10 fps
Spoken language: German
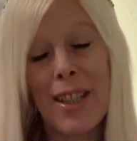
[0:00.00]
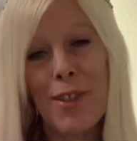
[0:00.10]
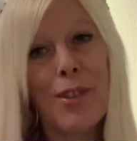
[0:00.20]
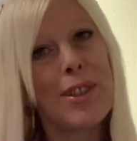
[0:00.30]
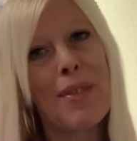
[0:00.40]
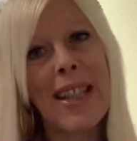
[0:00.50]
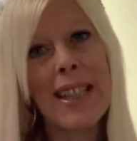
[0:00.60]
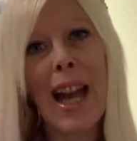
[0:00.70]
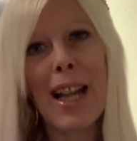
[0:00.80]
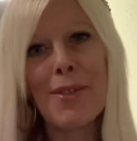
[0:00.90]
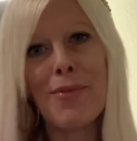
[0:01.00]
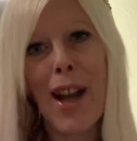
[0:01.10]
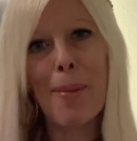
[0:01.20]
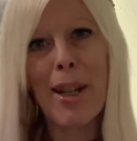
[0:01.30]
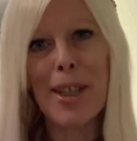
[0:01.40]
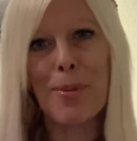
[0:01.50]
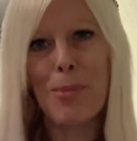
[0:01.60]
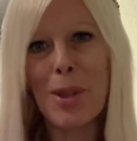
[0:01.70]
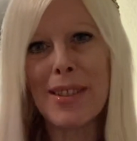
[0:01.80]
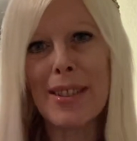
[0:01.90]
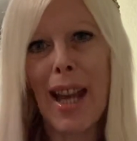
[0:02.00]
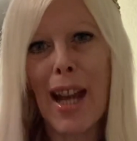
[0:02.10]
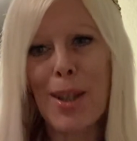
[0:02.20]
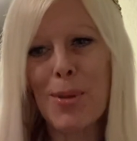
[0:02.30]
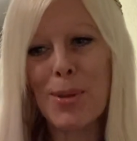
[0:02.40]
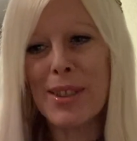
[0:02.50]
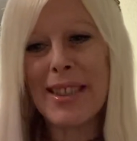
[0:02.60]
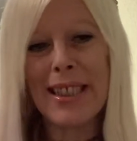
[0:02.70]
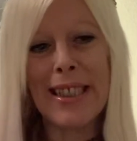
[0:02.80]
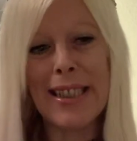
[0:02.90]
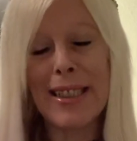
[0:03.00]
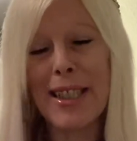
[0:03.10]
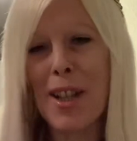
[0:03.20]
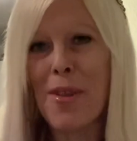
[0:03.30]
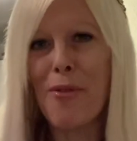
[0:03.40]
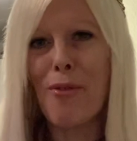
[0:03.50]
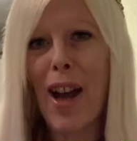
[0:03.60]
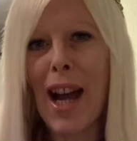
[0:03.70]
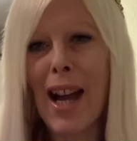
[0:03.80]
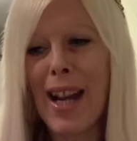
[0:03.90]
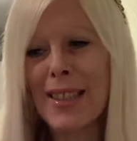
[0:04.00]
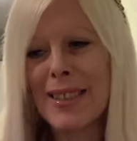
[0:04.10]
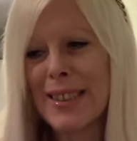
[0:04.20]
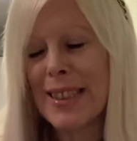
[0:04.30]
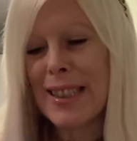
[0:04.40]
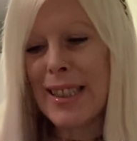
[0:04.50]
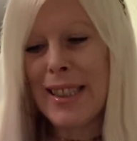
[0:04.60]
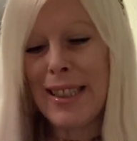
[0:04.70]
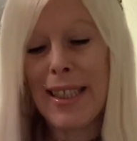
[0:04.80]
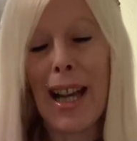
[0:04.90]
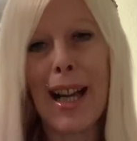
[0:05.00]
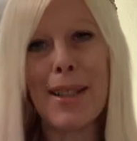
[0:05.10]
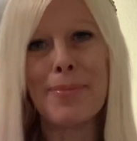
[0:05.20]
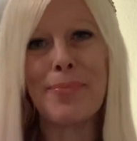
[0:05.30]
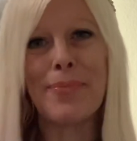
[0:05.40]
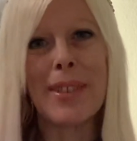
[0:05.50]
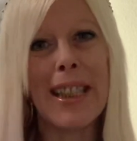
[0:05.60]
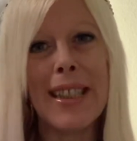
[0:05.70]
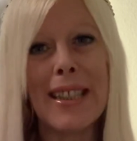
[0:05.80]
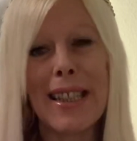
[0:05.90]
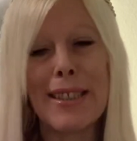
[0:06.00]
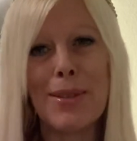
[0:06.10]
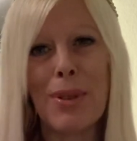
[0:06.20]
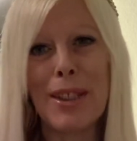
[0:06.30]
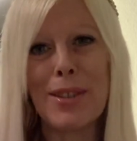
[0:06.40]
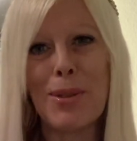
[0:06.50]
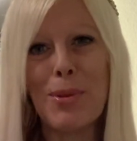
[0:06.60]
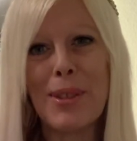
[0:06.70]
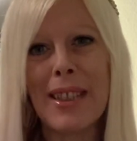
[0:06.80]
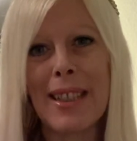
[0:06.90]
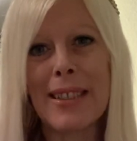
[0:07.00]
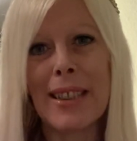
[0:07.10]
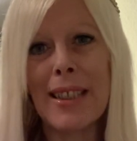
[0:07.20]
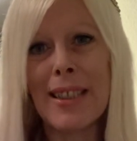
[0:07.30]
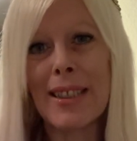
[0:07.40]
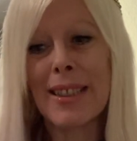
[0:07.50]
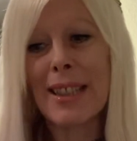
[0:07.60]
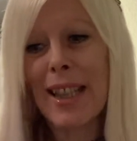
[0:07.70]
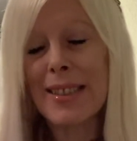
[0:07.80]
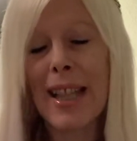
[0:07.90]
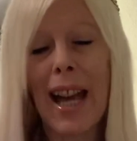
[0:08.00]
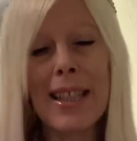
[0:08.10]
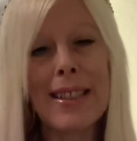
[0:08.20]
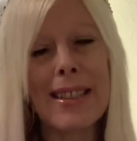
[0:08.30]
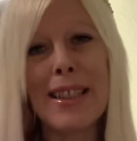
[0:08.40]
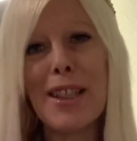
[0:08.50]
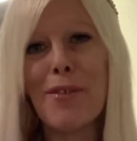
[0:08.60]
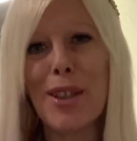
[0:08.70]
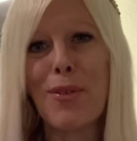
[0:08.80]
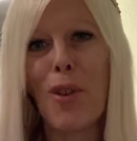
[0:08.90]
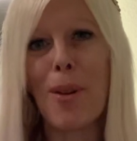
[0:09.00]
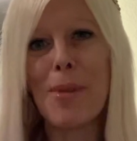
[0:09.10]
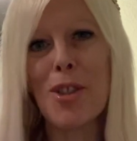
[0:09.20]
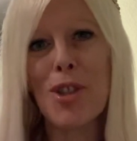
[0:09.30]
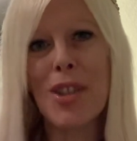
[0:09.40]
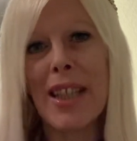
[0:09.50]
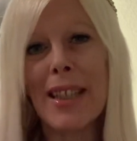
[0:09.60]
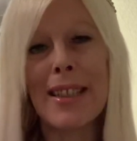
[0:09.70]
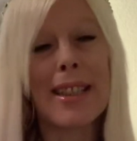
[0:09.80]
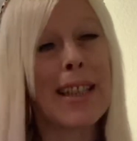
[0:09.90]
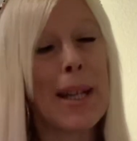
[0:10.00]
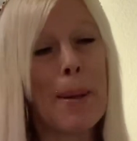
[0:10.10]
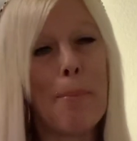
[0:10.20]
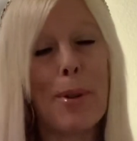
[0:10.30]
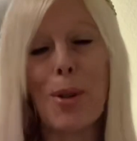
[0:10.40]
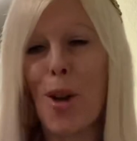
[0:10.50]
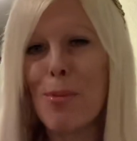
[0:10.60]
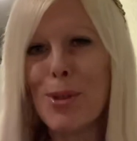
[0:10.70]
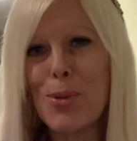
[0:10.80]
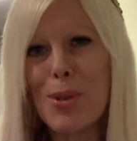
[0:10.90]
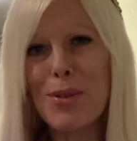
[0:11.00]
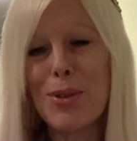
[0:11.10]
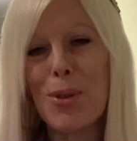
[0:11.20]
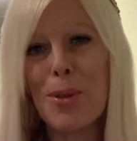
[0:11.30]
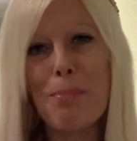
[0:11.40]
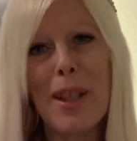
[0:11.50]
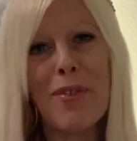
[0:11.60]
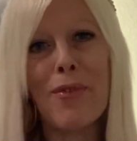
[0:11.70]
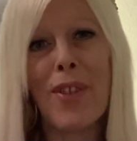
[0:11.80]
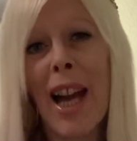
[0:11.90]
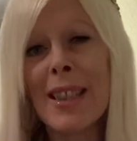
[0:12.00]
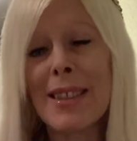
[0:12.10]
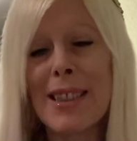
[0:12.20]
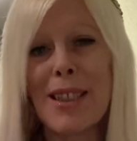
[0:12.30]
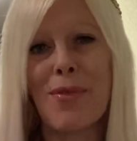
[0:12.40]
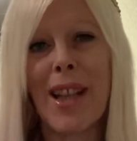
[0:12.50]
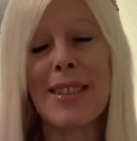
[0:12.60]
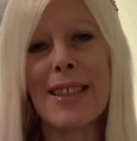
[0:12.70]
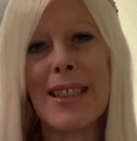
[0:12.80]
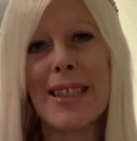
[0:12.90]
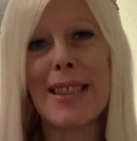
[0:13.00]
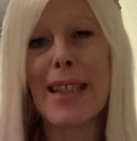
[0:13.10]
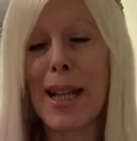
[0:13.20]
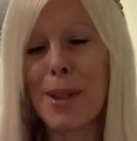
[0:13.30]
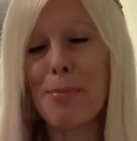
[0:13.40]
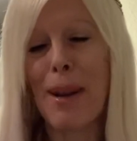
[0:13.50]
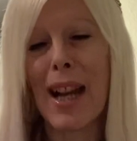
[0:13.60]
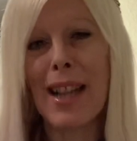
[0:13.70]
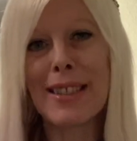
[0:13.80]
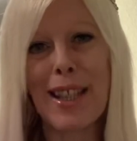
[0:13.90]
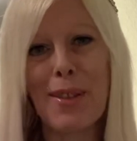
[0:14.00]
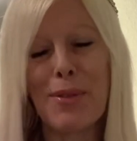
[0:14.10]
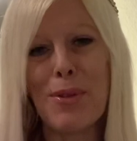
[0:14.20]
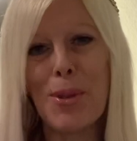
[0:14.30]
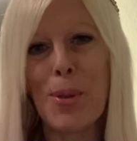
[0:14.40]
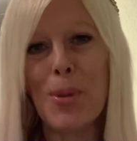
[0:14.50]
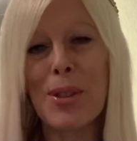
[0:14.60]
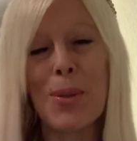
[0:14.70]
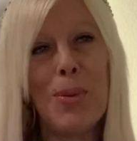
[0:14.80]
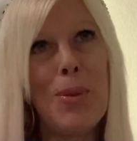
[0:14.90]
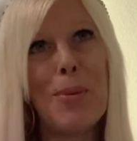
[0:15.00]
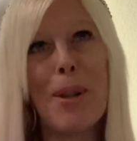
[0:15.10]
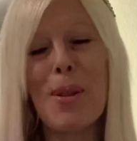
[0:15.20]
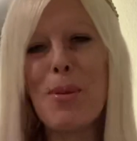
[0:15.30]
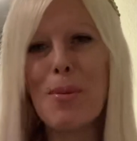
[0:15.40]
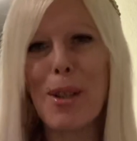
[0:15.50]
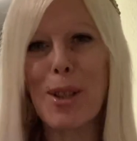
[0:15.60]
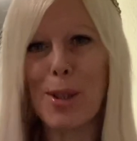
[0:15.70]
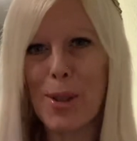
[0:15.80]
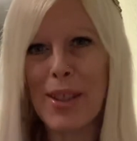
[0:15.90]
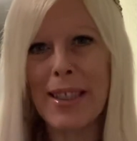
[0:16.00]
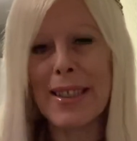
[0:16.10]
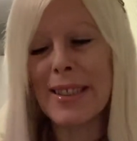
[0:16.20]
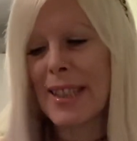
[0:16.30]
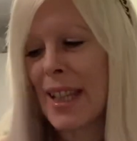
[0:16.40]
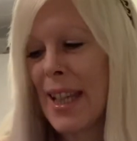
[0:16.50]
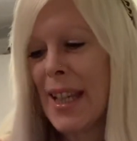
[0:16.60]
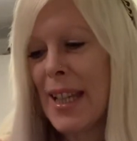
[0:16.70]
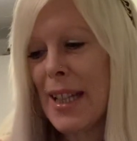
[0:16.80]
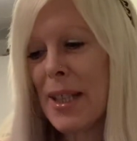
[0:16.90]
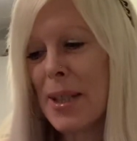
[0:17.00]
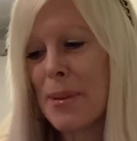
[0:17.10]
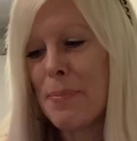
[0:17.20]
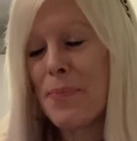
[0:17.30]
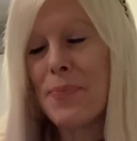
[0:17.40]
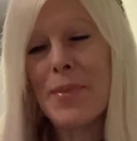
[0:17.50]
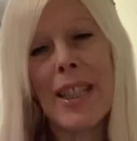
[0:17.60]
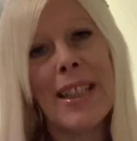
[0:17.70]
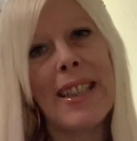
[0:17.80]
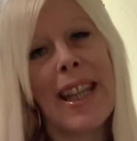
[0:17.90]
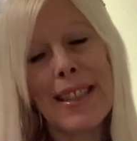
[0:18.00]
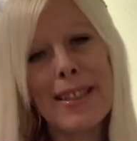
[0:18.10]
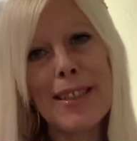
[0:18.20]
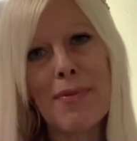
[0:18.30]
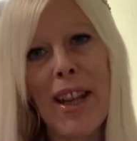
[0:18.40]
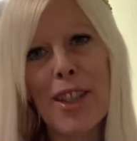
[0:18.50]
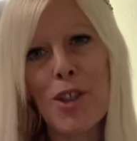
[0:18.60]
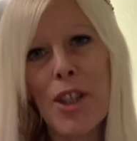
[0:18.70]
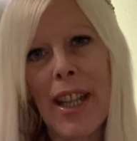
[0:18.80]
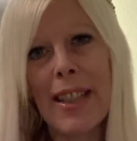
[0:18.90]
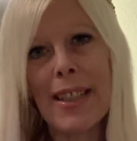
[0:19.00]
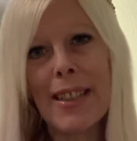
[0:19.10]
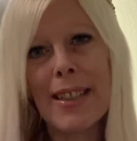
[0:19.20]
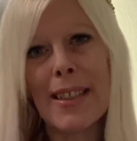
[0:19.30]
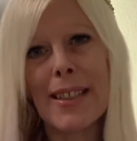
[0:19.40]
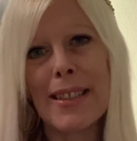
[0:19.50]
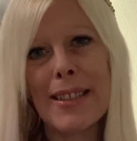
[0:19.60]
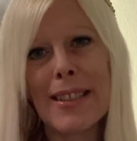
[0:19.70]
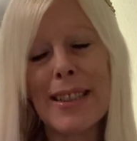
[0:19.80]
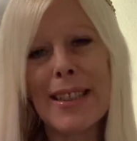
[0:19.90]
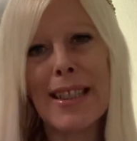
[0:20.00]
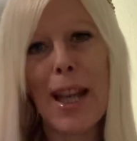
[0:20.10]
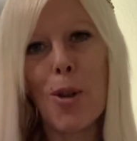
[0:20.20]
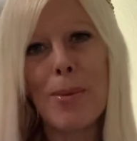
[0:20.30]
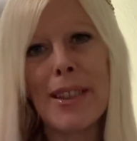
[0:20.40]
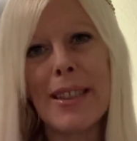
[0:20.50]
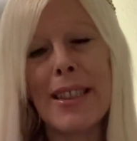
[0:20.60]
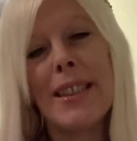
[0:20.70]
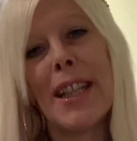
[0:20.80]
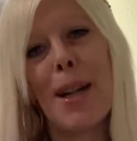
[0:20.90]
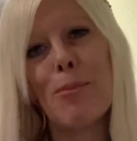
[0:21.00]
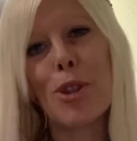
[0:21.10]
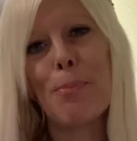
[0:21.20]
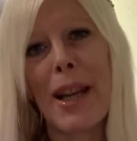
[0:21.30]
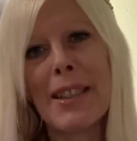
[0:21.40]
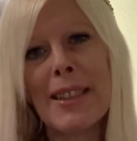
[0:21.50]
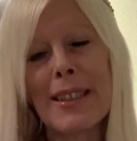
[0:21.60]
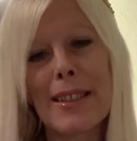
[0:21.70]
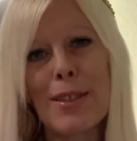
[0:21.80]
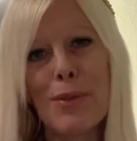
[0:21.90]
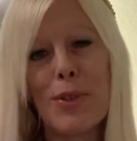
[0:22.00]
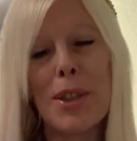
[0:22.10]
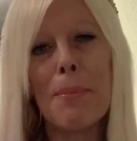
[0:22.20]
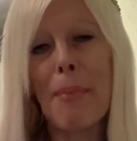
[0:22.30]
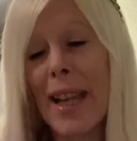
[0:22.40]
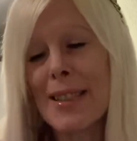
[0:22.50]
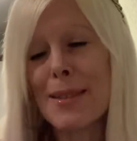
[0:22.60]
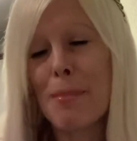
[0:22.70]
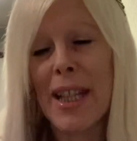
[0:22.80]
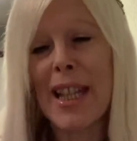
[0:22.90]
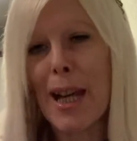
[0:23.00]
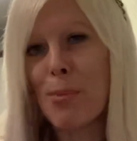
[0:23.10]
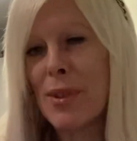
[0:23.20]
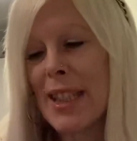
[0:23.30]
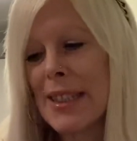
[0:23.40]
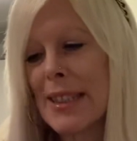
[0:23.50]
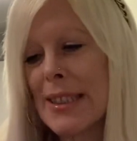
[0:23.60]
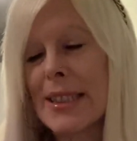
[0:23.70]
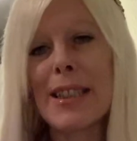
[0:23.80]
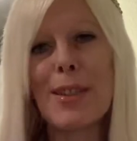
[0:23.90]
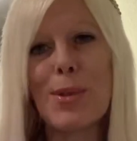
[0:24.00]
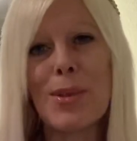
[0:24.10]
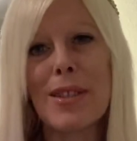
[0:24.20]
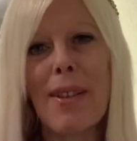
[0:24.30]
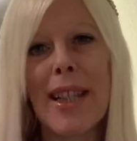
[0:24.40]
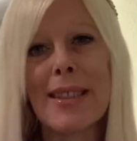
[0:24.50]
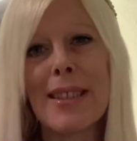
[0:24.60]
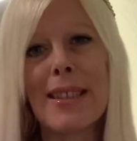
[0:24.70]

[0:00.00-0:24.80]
Vor zwei Tagen war mein Geburtstag und ich war, ja, in der Situation, dass ich das alles hier, was vor mir steht, bekommen durfte und bin wahnsinnig, wahnsinnig dankbar dafür und über, über glücklich ähm, die ersten zwei Geschenke sind, glaube ich, die, die am spannendsten für die meisten meiner Abonnenten sind. Und zwar sind